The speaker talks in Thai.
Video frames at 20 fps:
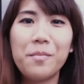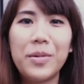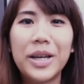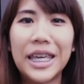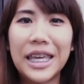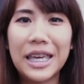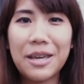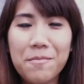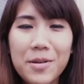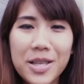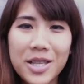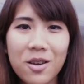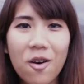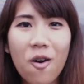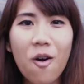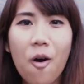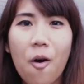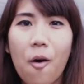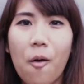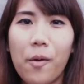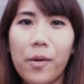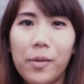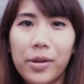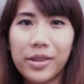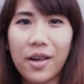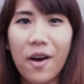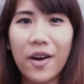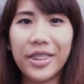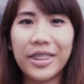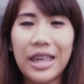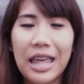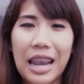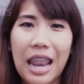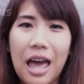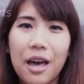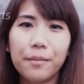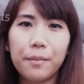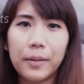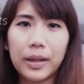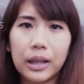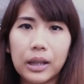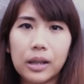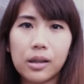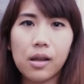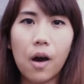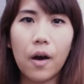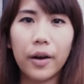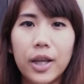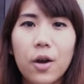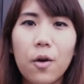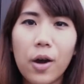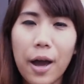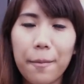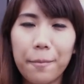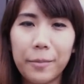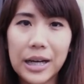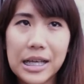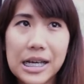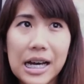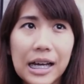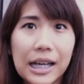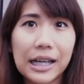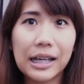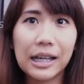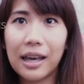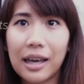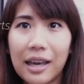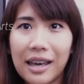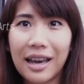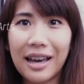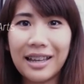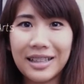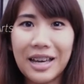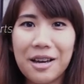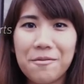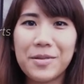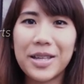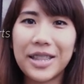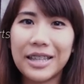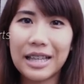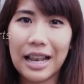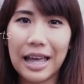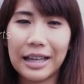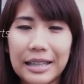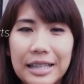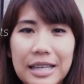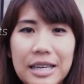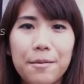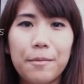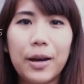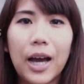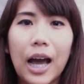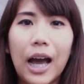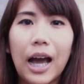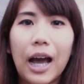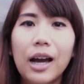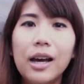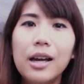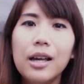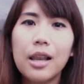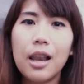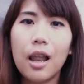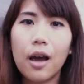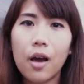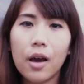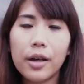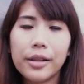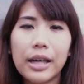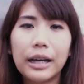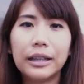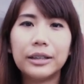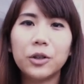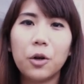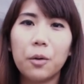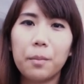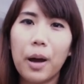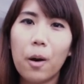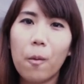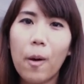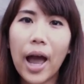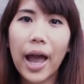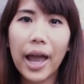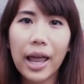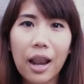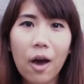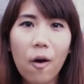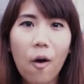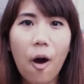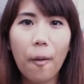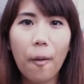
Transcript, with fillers: เมื่อกี้พี่โจสอนเสร็จแล้วเป็นสอนเกี่ยวกับเรื่องการทำอินเทอร์แอคทีฟอะค่ะแล้วก็สั่งโจทย์มาว่าให้เรา